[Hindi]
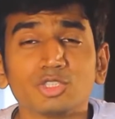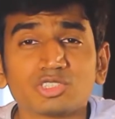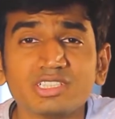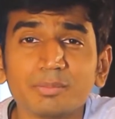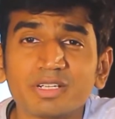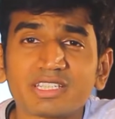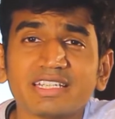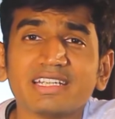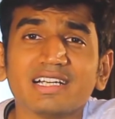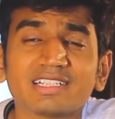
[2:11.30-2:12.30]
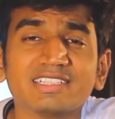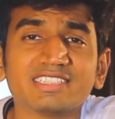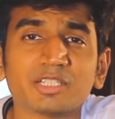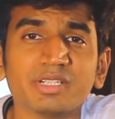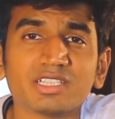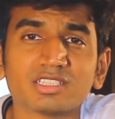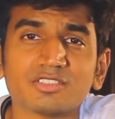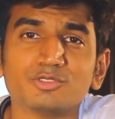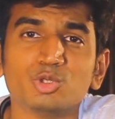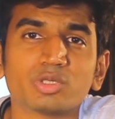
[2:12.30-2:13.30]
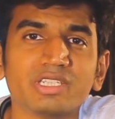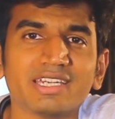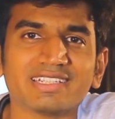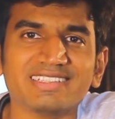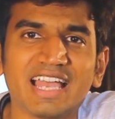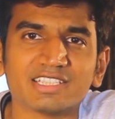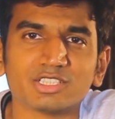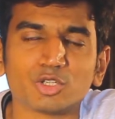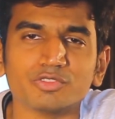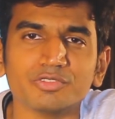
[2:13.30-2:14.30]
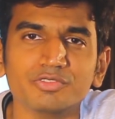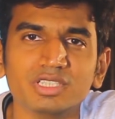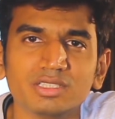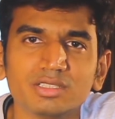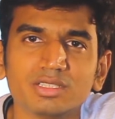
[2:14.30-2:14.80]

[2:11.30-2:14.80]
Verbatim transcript: तो चलिए बढ़ते हैं अगले सेगमेंट की तरफ जो कि है गैजेट ऑफ द वीक